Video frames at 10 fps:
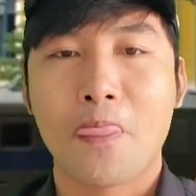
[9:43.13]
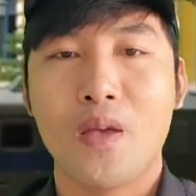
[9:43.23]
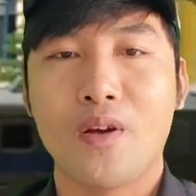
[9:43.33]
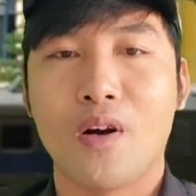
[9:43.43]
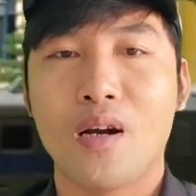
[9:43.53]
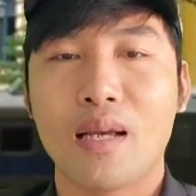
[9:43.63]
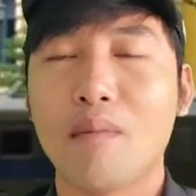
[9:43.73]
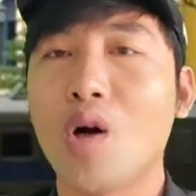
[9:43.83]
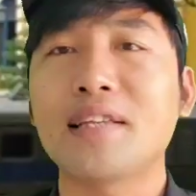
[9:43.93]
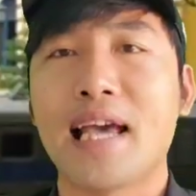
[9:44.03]
thì họ lại
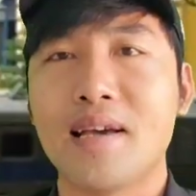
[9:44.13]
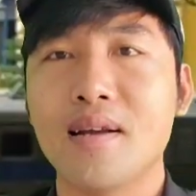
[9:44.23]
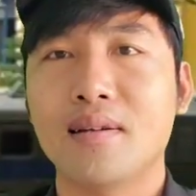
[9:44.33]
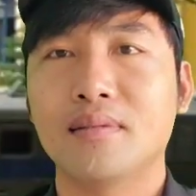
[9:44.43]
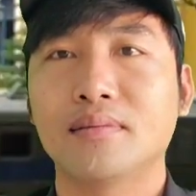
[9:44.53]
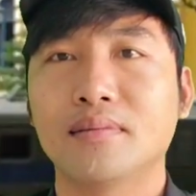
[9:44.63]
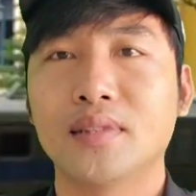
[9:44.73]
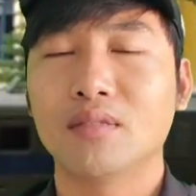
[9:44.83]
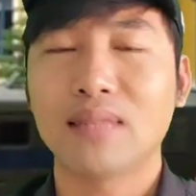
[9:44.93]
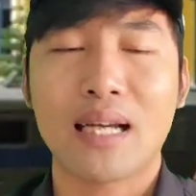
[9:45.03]
bỏ chạy hết
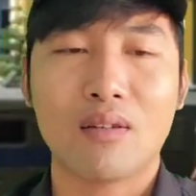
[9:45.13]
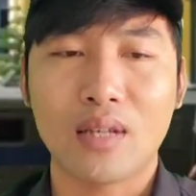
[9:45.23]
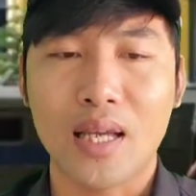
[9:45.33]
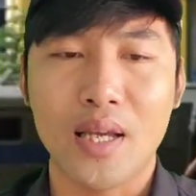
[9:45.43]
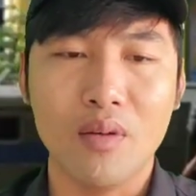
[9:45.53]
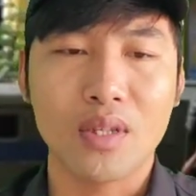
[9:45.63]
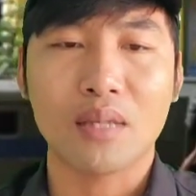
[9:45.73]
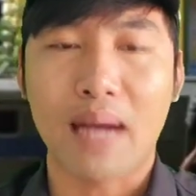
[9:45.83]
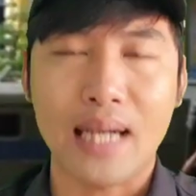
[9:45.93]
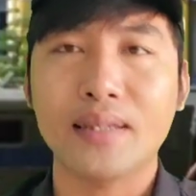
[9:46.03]
vì chúng ta có thể hiểu được
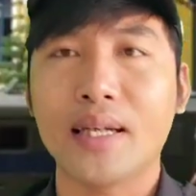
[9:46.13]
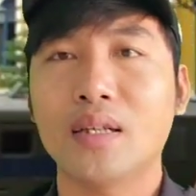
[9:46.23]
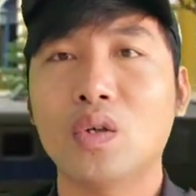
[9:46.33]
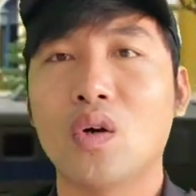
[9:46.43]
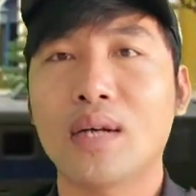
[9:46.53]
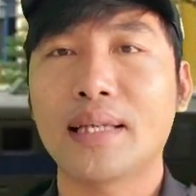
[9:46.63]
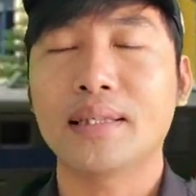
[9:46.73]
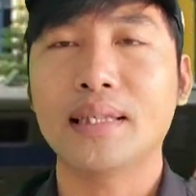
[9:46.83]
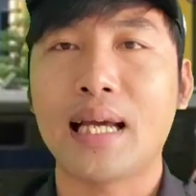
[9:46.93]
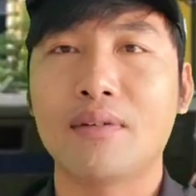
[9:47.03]
cái bản chất của cô này
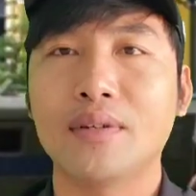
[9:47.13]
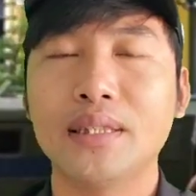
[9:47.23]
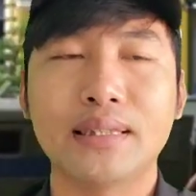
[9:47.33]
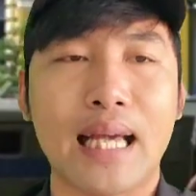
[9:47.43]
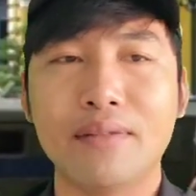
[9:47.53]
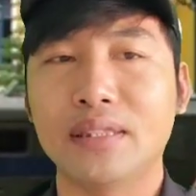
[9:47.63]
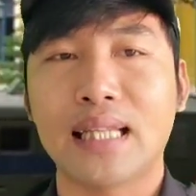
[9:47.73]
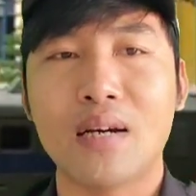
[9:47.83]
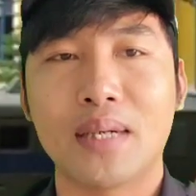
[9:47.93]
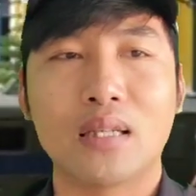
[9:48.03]
như thế nào lý tại vì
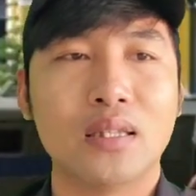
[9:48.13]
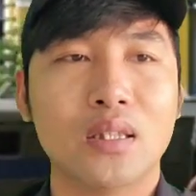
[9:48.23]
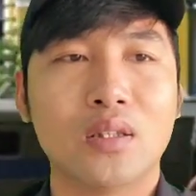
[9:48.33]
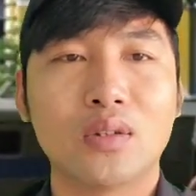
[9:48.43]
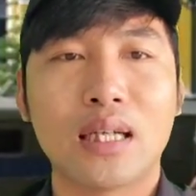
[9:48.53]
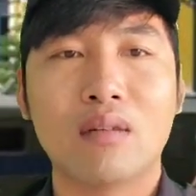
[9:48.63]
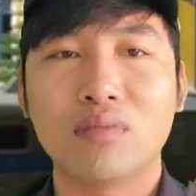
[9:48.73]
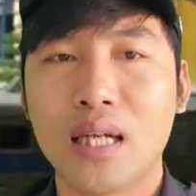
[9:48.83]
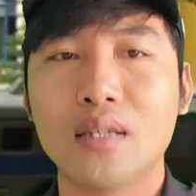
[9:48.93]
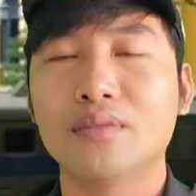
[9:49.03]
sao mà cô ta
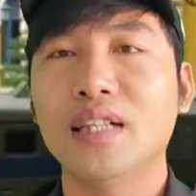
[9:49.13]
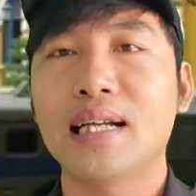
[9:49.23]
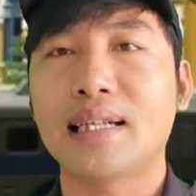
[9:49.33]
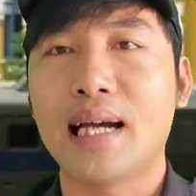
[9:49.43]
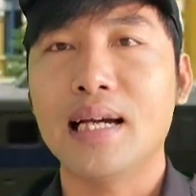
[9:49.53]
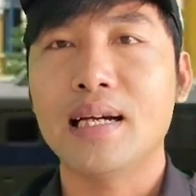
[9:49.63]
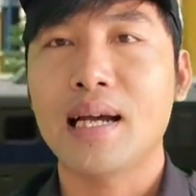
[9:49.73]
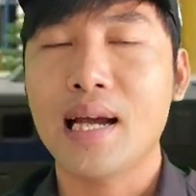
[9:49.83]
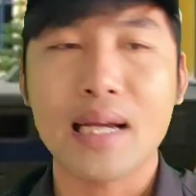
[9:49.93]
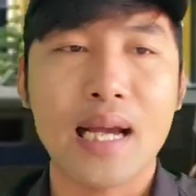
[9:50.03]
không chơi được với ai cả
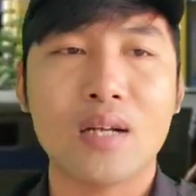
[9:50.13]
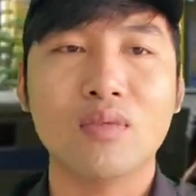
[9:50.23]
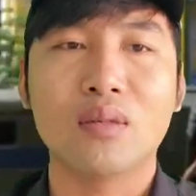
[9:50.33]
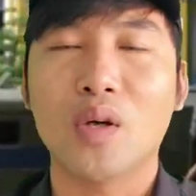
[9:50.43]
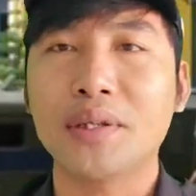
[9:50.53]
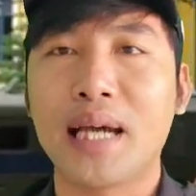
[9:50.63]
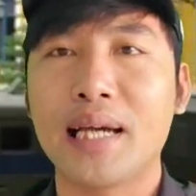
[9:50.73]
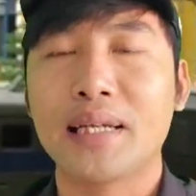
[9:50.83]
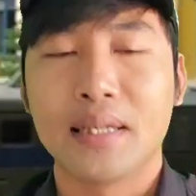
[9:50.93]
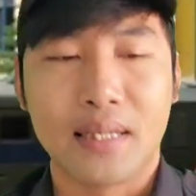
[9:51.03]
ai ai cũng đều bỏ
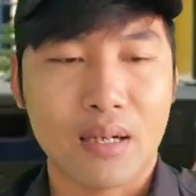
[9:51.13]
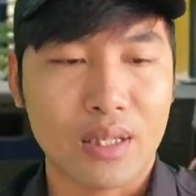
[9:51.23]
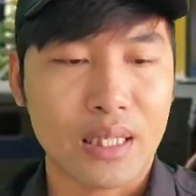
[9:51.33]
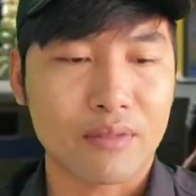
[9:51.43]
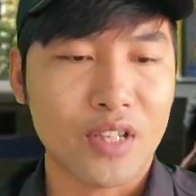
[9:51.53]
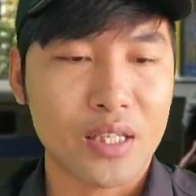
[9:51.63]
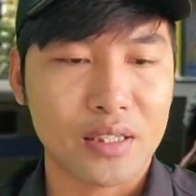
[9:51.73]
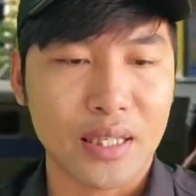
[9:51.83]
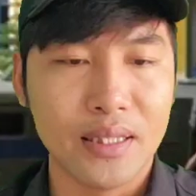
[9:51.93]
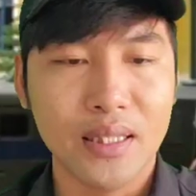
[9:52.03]
chạy nào là trần văn
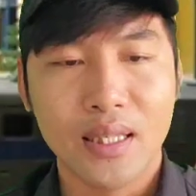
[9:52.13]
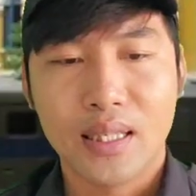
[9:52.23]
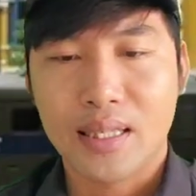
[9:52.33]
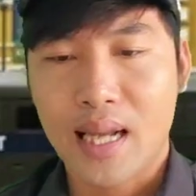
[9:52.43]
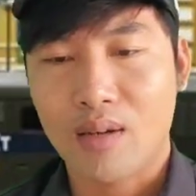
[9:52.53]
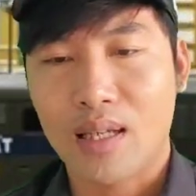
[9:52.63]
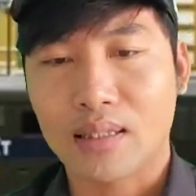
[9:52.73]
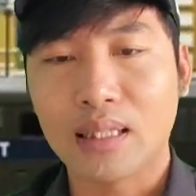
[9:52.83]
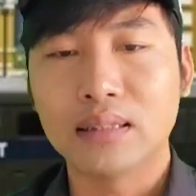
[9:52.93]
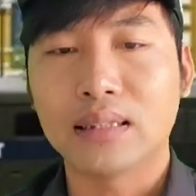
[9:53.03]
sĩ nào là
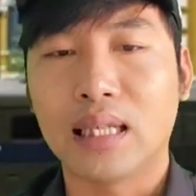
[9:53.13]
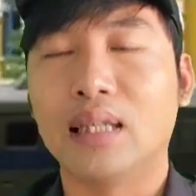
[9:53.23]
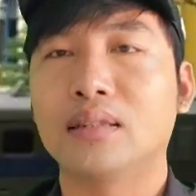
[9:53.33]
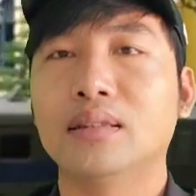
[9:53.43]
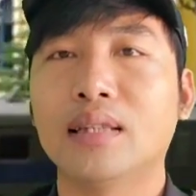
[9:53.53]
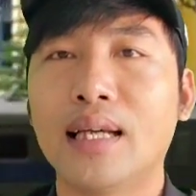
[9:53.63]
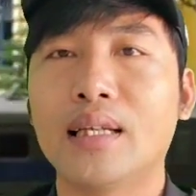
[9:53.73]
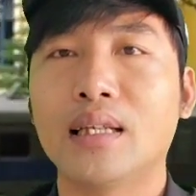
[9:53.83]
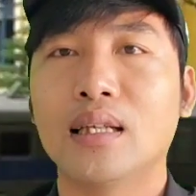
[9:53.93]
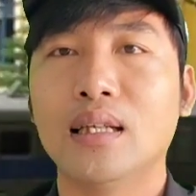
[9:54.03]
thanh trần trước đây
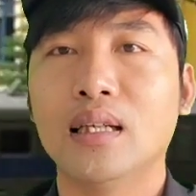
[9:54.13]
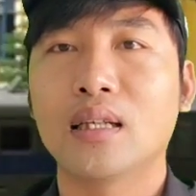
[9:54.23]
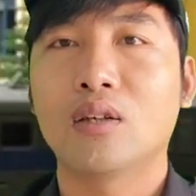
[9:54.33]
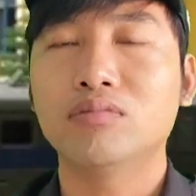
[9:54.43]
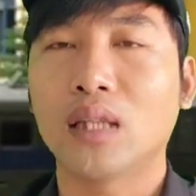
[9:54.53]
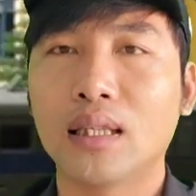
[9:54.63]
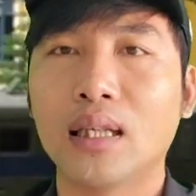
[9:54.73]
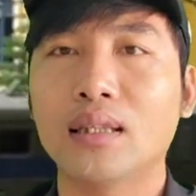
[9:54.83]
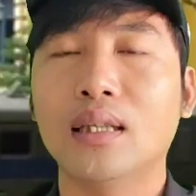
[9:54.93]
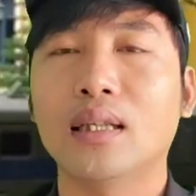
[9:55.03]
à, cũng từng
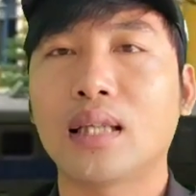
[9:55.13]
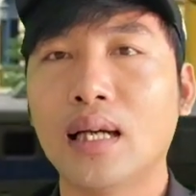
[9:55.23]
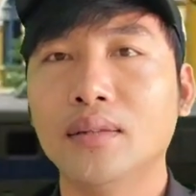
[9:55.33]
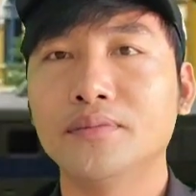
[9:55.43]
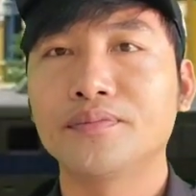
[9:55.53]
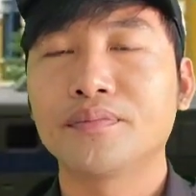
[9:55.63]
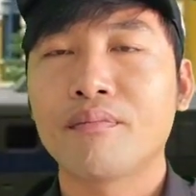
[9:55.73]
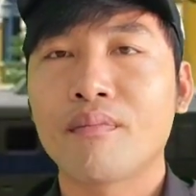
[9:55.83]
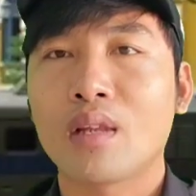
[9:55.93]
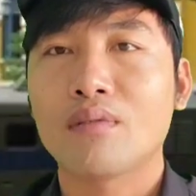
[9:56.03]
kết rất là thân
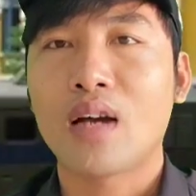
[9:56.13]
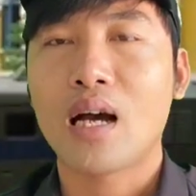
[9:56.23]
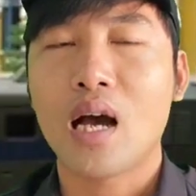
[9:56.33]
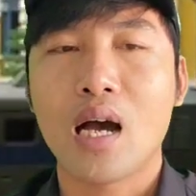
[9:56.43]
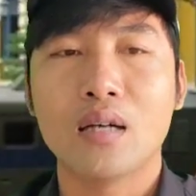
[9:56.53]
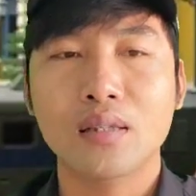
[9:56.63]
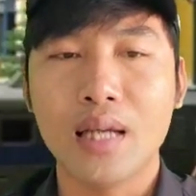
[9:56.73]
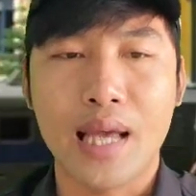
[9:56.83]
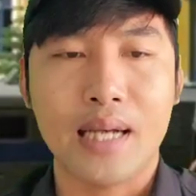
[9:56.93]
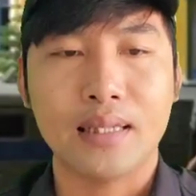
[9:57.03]
và
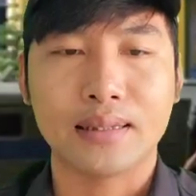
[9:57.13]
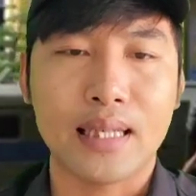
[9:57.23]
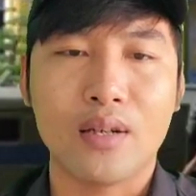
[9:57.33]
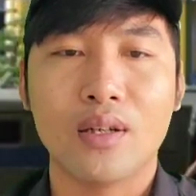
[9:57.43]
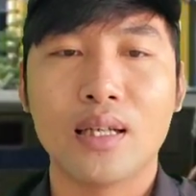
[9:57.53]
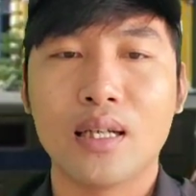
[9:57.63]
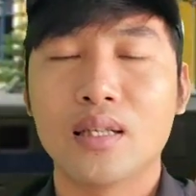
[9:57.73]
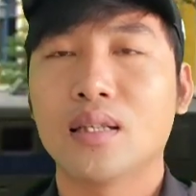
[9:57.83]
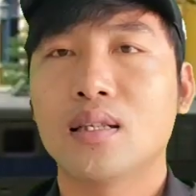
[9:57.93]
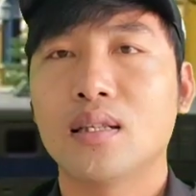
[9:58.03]
hứa hẹn là sẽ gọi là
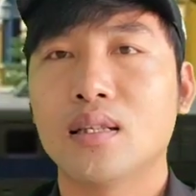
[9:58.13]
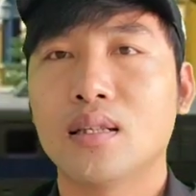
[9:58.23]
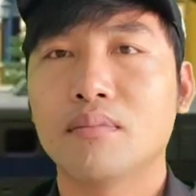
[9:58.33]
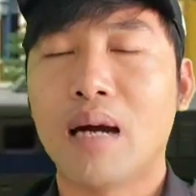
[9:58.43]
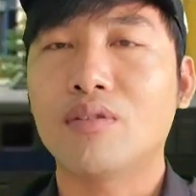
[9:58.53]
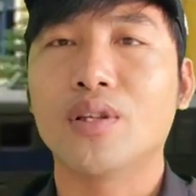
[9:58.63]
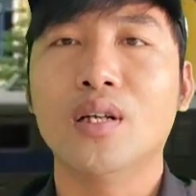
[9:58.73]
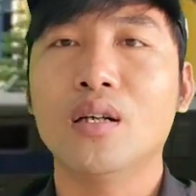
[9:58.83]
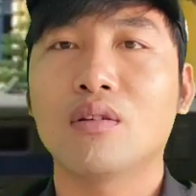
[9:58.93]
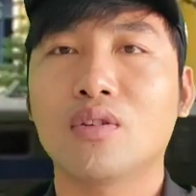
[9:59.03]
Ờ, bào
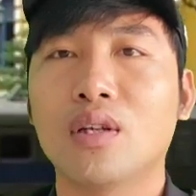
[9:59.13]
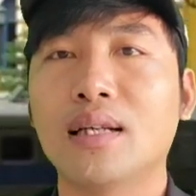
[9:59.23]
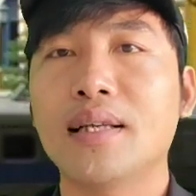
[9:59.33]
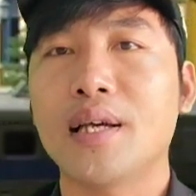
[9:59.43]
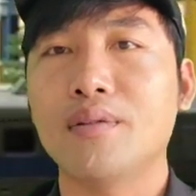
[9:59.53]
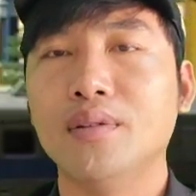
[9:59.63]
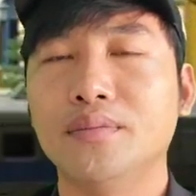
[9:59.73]
chữa rồi cho lẫn nhau